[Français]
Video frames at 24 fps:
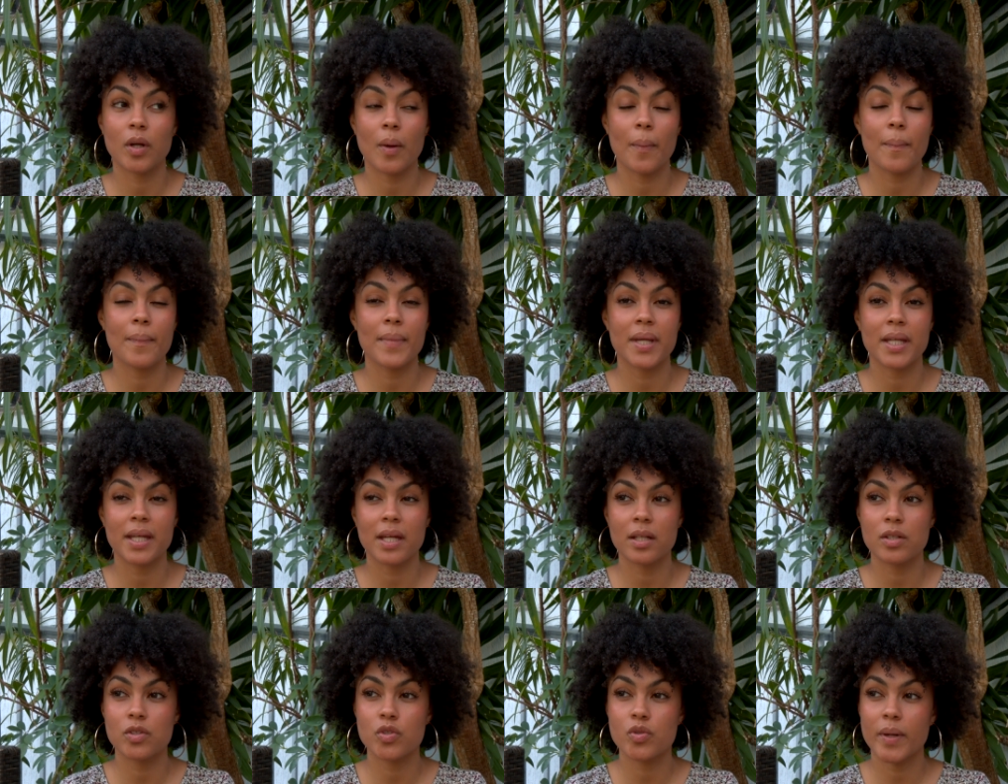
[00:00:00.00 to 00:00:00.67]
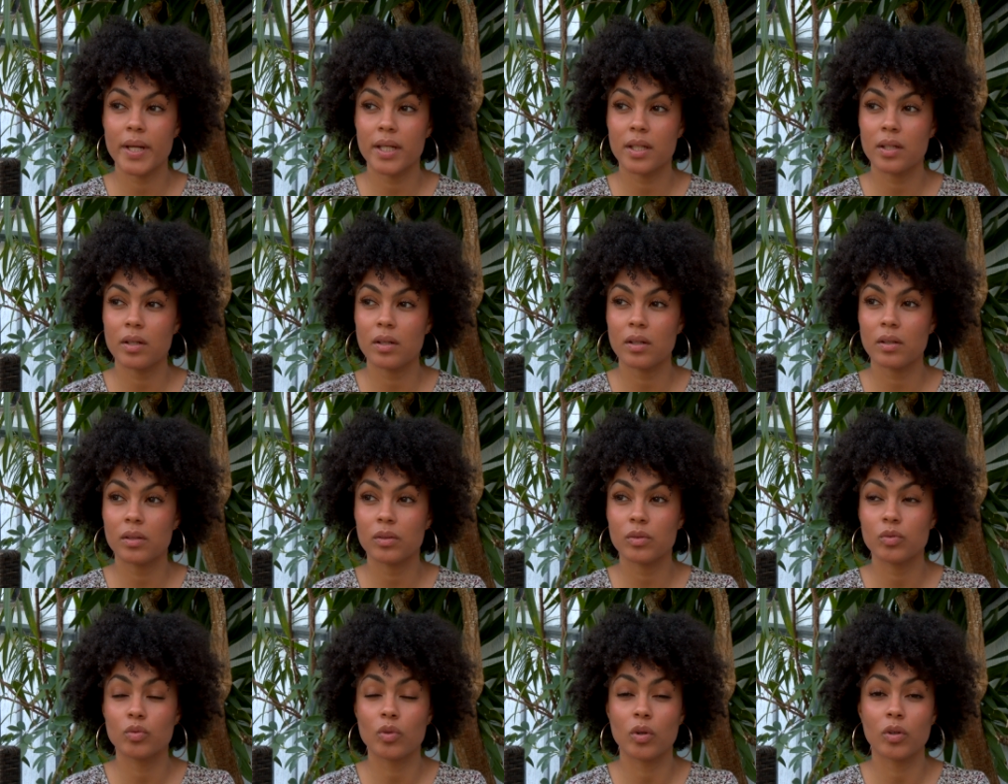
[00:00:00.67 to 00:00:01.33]
comme Megan
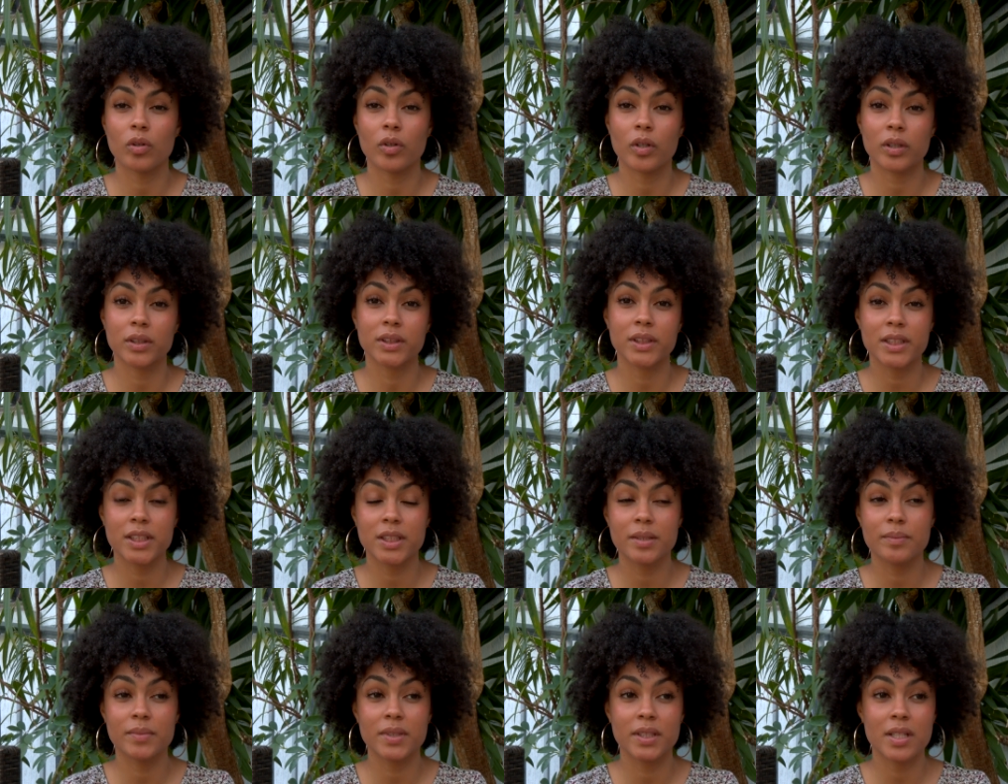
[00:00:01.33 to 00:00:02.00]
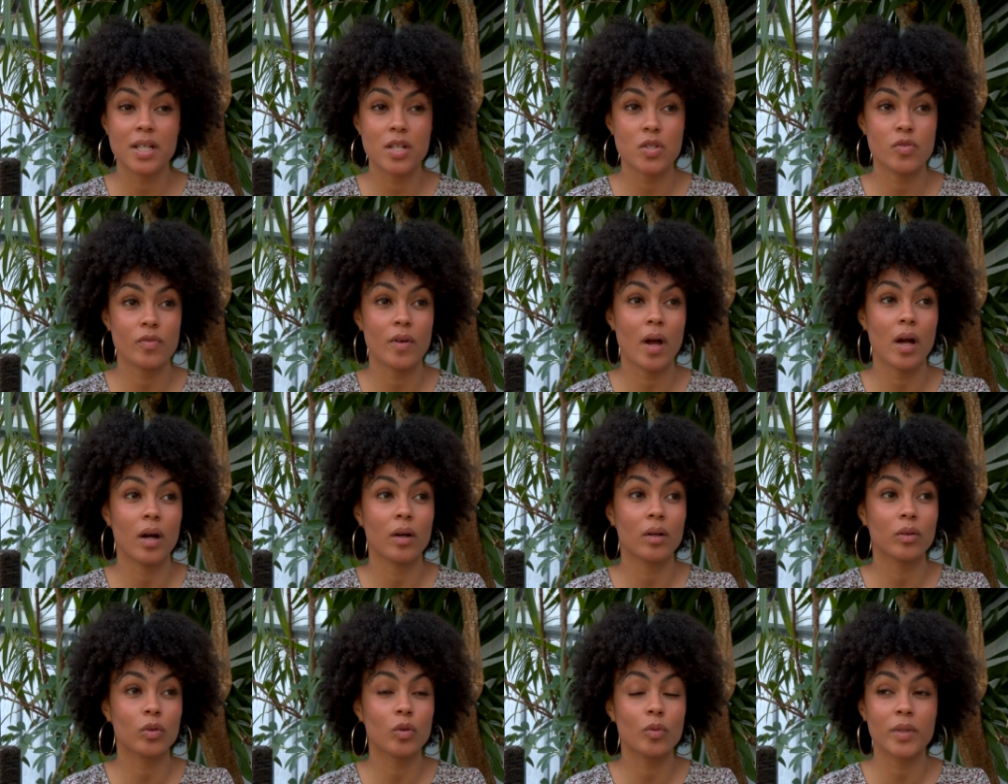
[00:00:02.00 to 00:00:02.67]
Trainor ou encore Nicki Minaj.
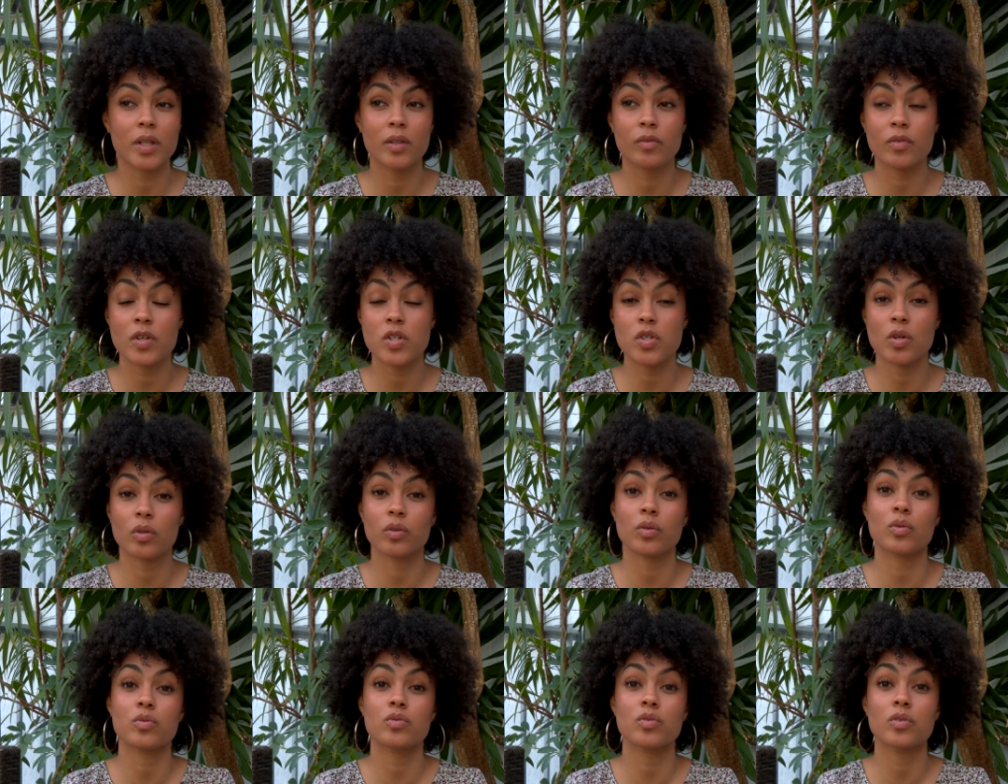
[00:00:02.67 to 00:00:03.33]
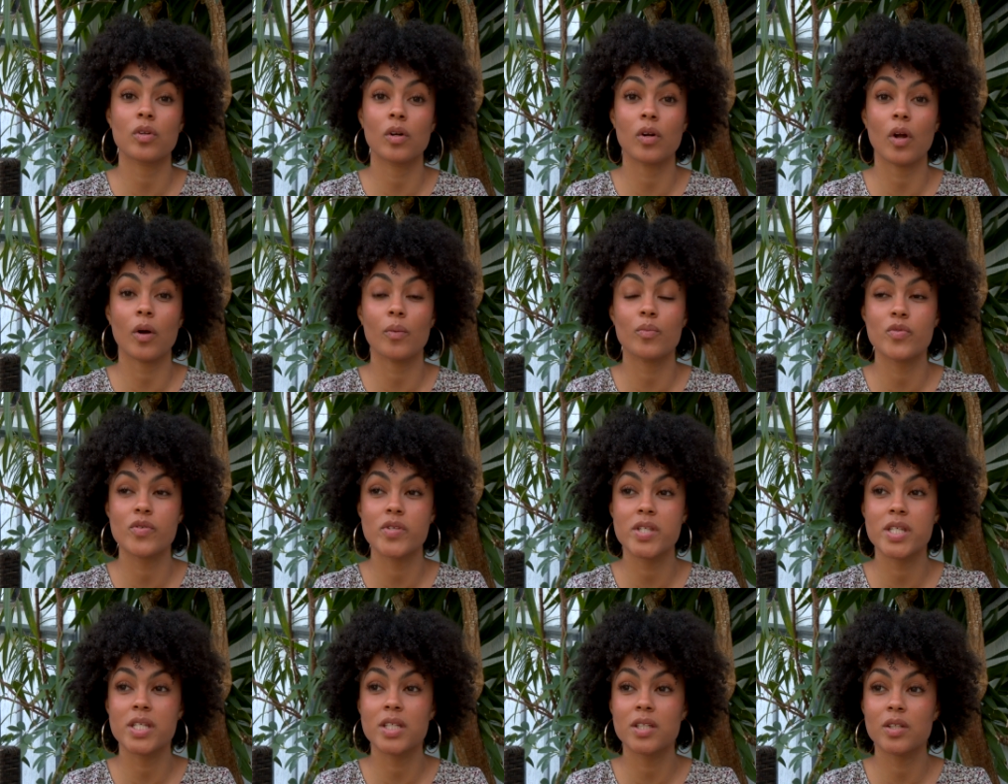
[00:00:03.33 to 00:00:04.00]
Enfin, combien de fois j'ai entendu dans leur
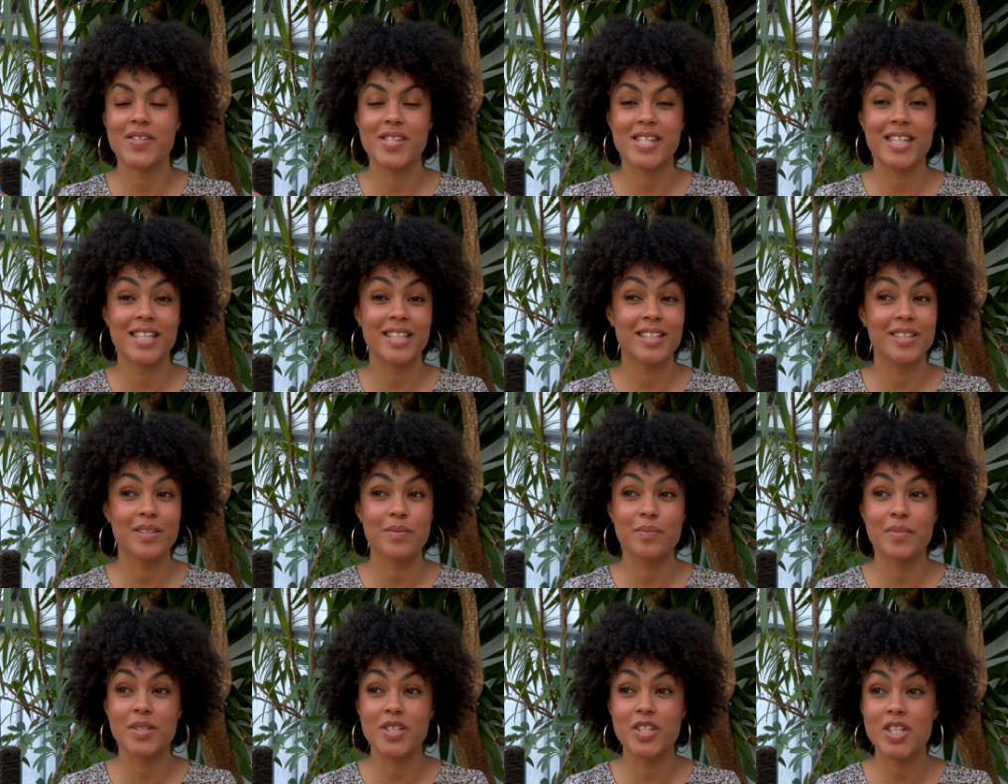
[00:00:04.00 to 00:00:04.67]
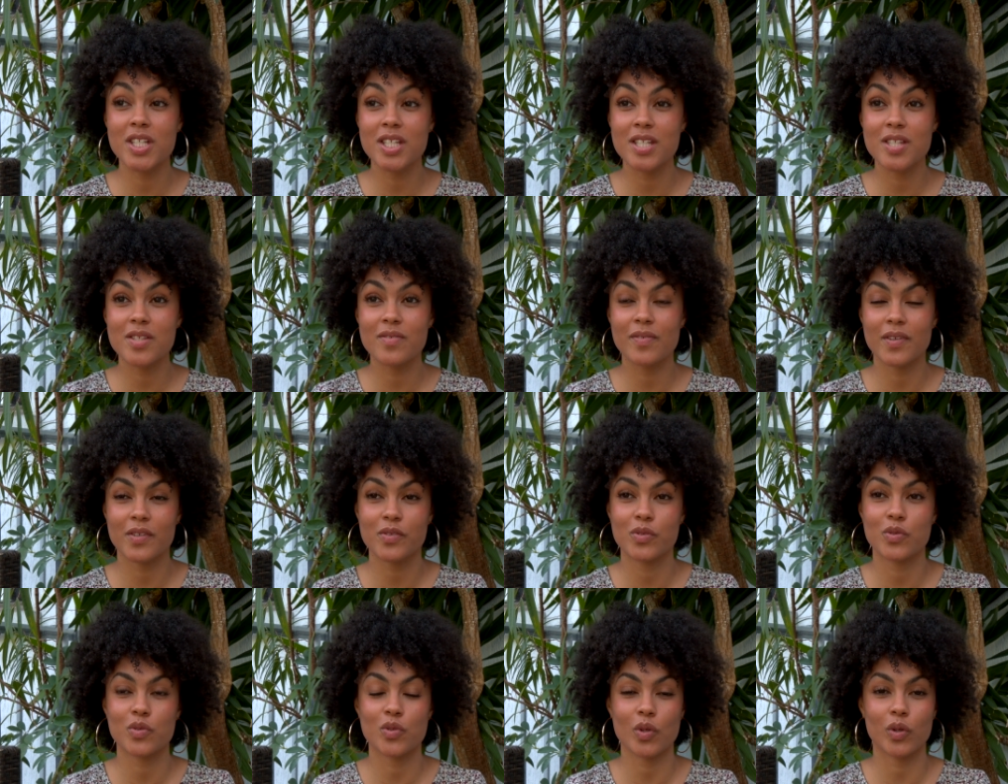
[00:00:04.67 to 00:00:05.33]
musique skinny bitches,
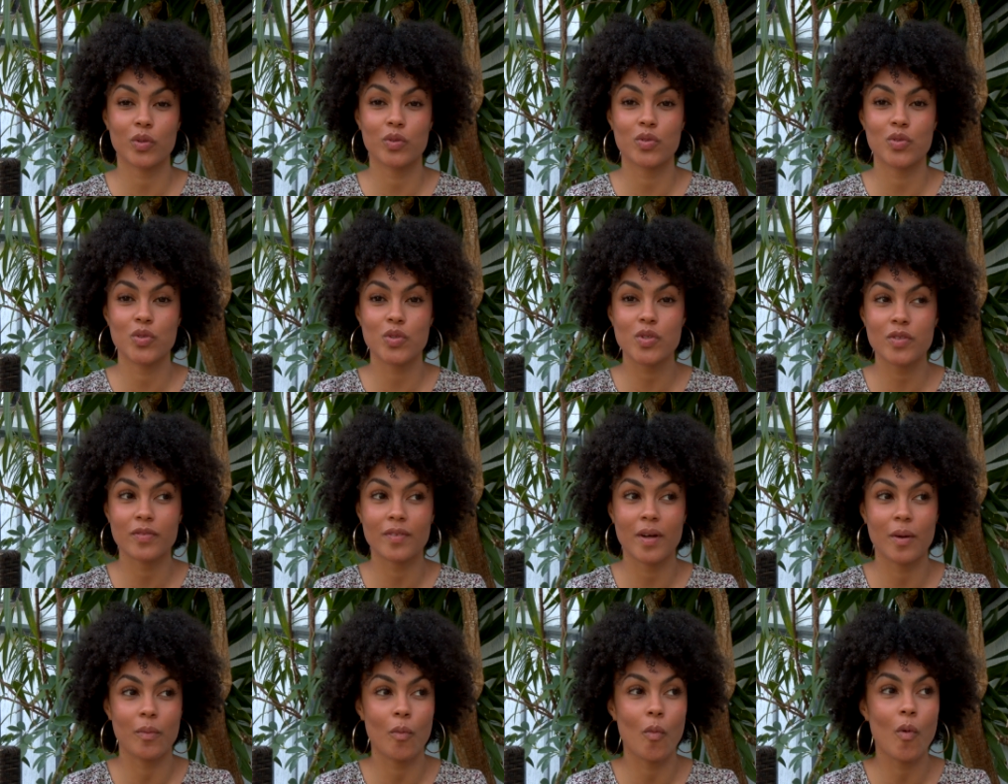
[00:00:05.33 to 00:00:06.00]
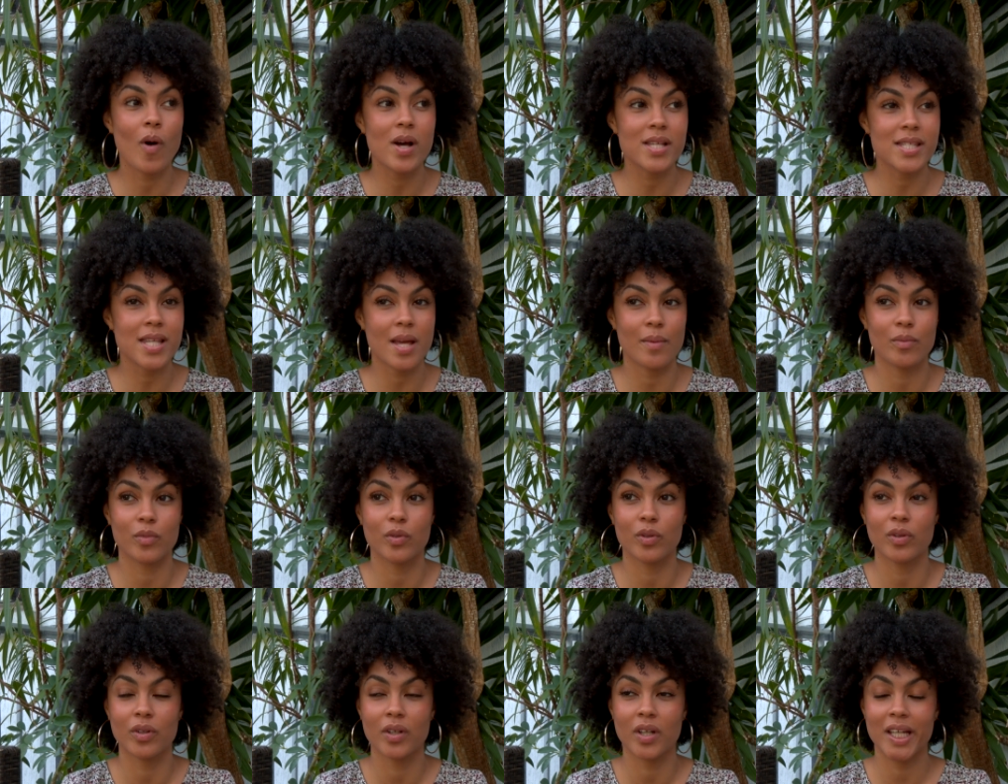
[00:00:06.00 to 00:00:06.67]
enfin ce genre de choses. Enfin, moi, ça
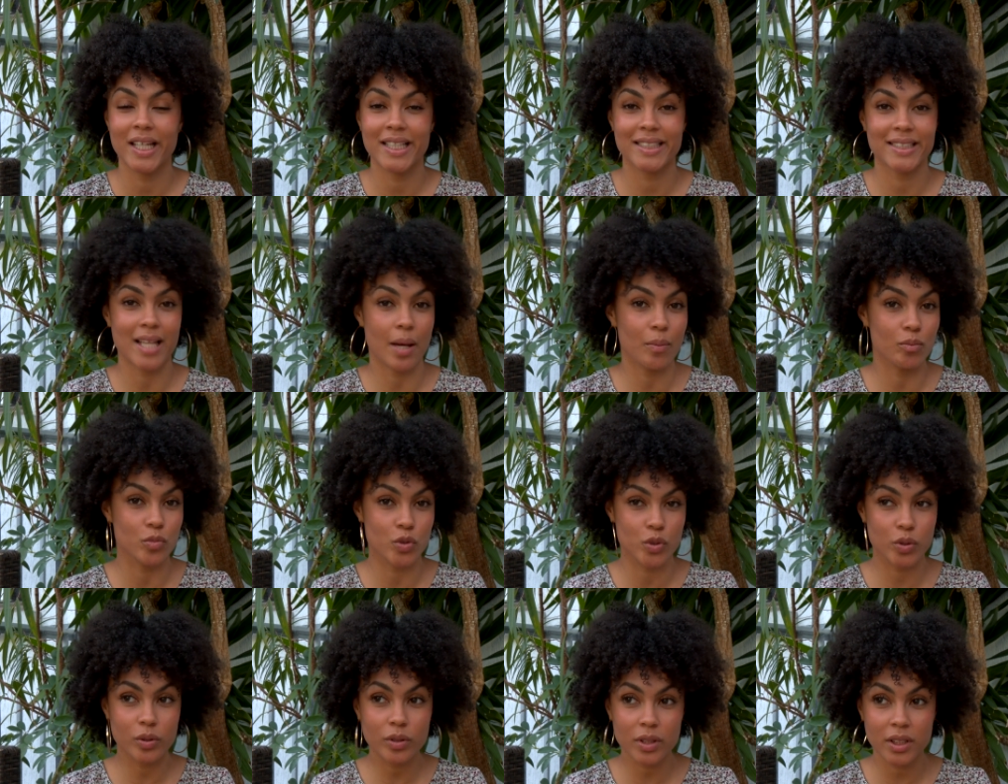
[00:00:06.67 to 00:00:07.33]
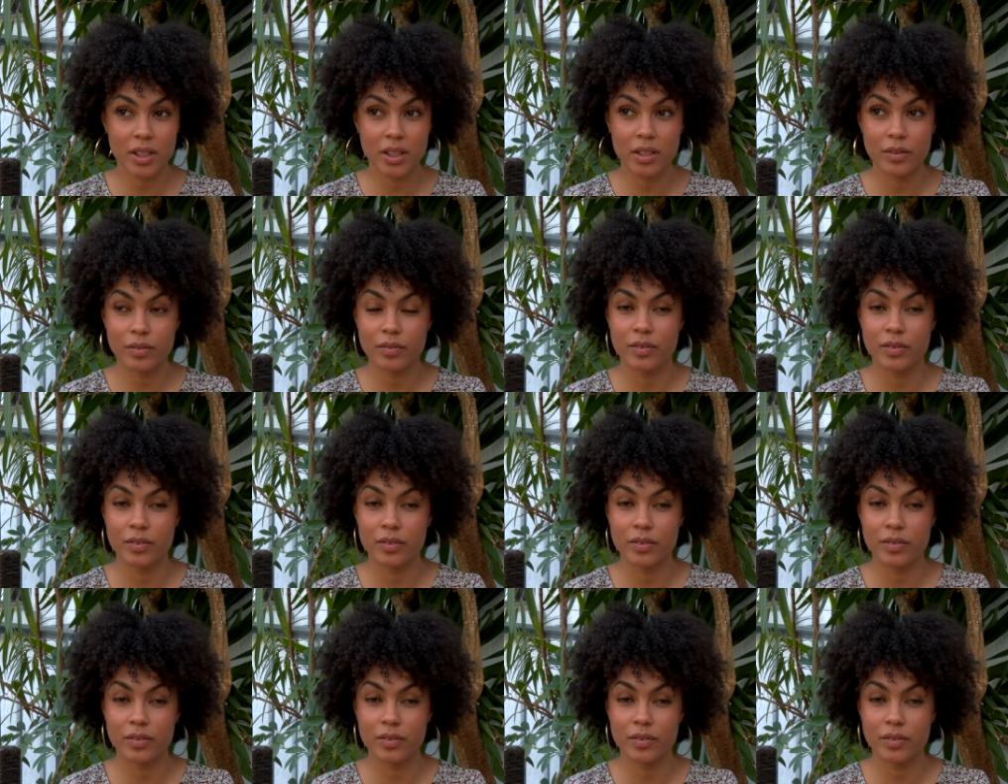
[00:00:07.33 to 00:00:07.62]
me, ça me choquait.